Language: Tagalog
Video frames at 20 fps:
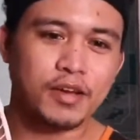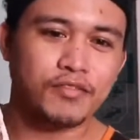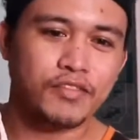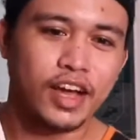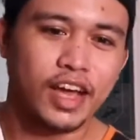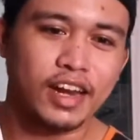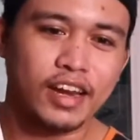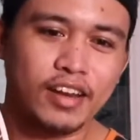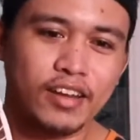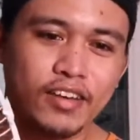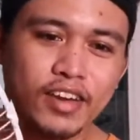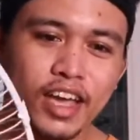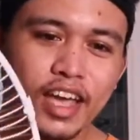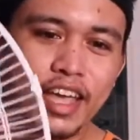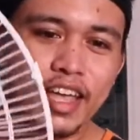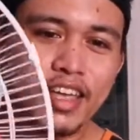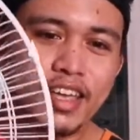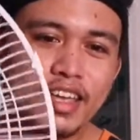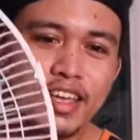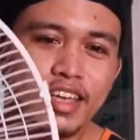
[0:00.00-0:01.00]
pan.
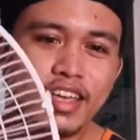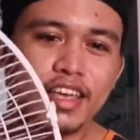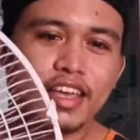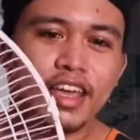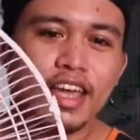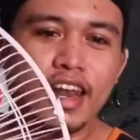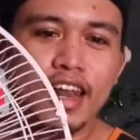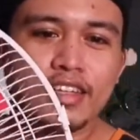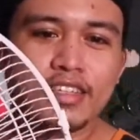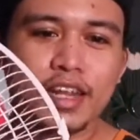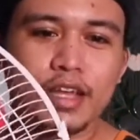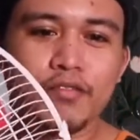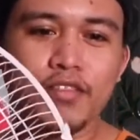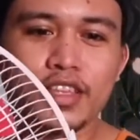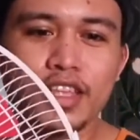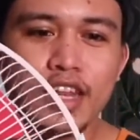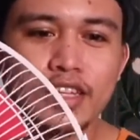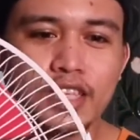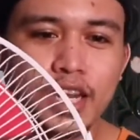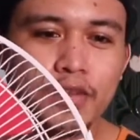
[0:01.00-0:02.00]
Okay? Electric
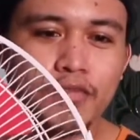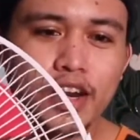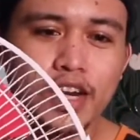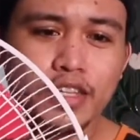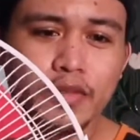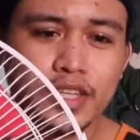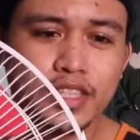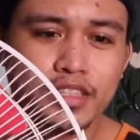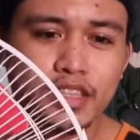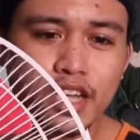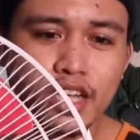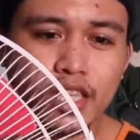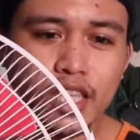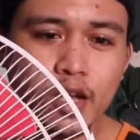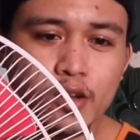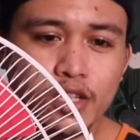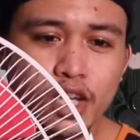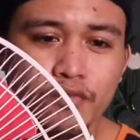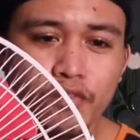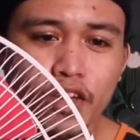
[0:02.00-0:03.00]
fan, electric fan,
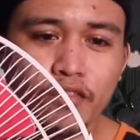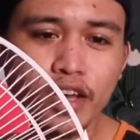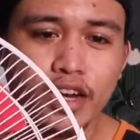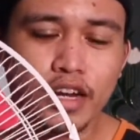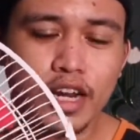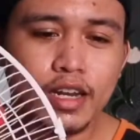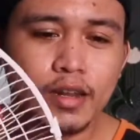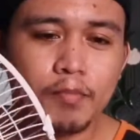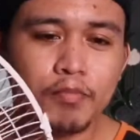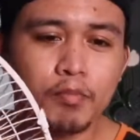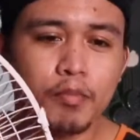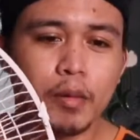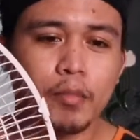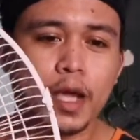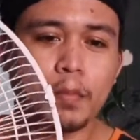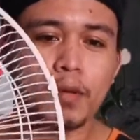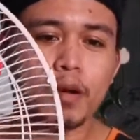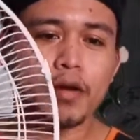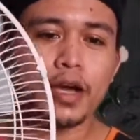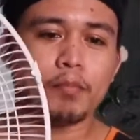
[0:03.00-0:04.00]
3,500.
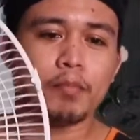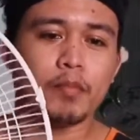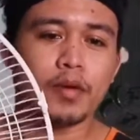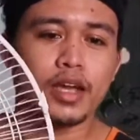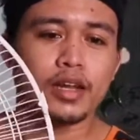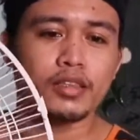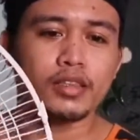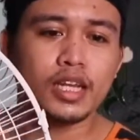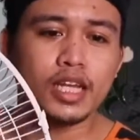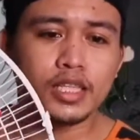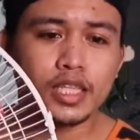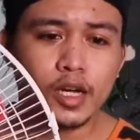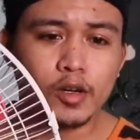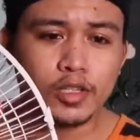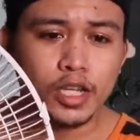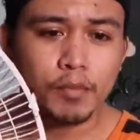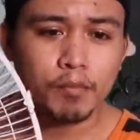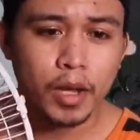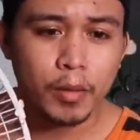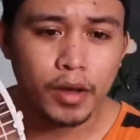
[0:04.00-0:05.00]
Pamain, pamain, pamain,
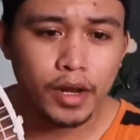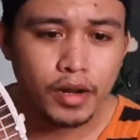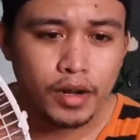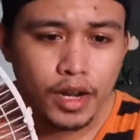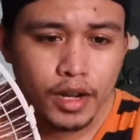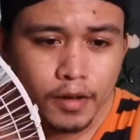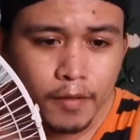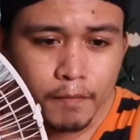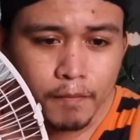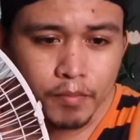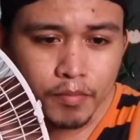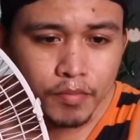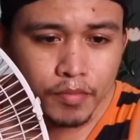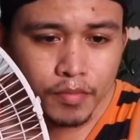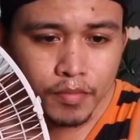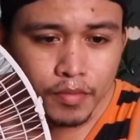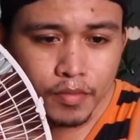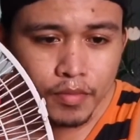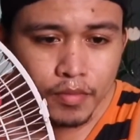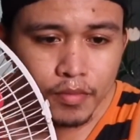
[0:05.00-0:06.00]

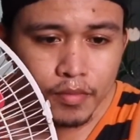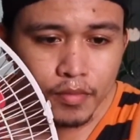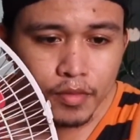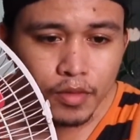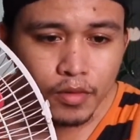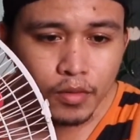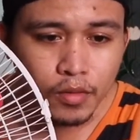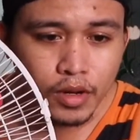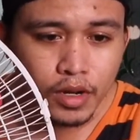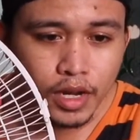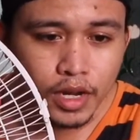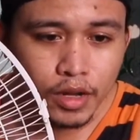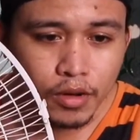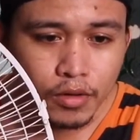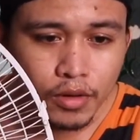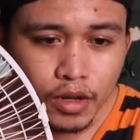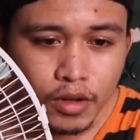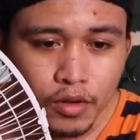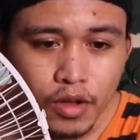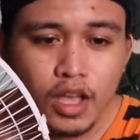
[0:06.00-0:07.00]
3,500. Walay,
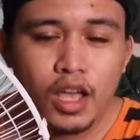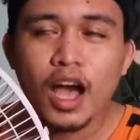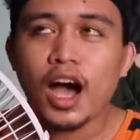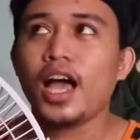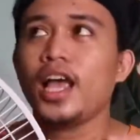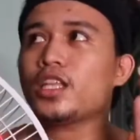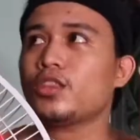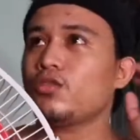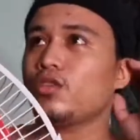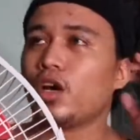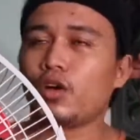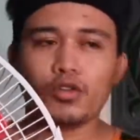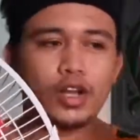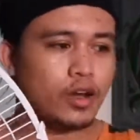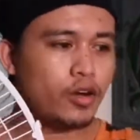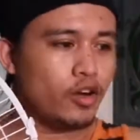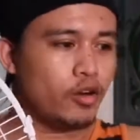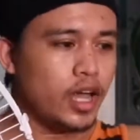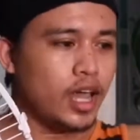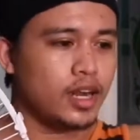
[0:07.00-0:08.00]
dako-dako. Ay, katong
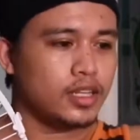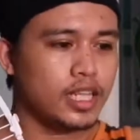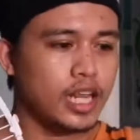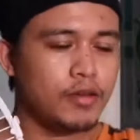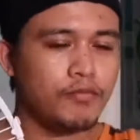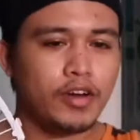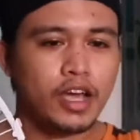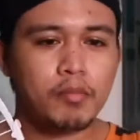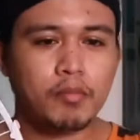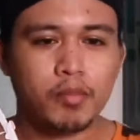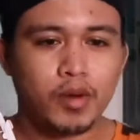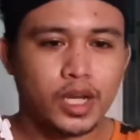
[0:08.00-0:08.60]
dako-dako ng electric fan, ma'am,